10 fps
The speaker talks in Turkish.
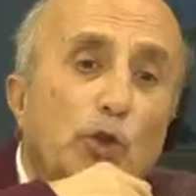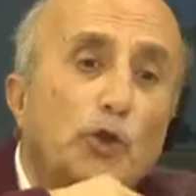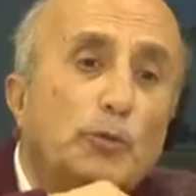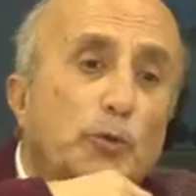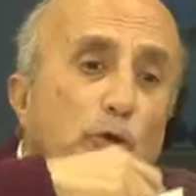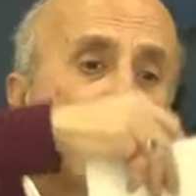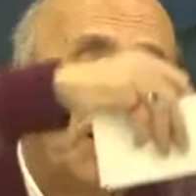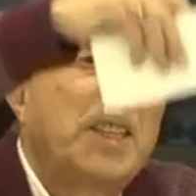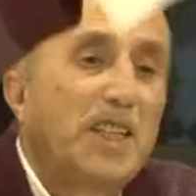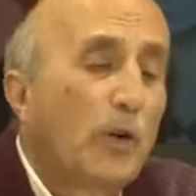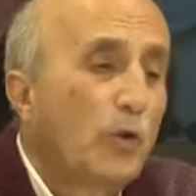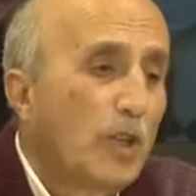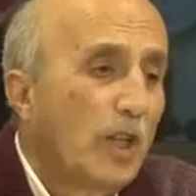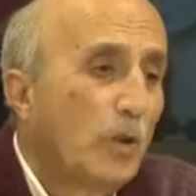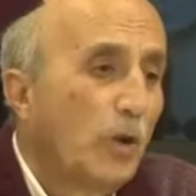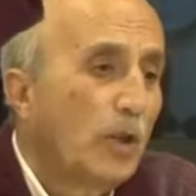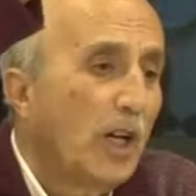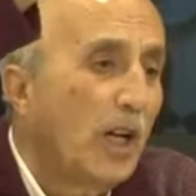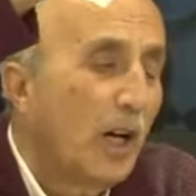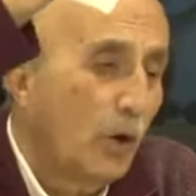3 300 saat yine kuzeydoğuda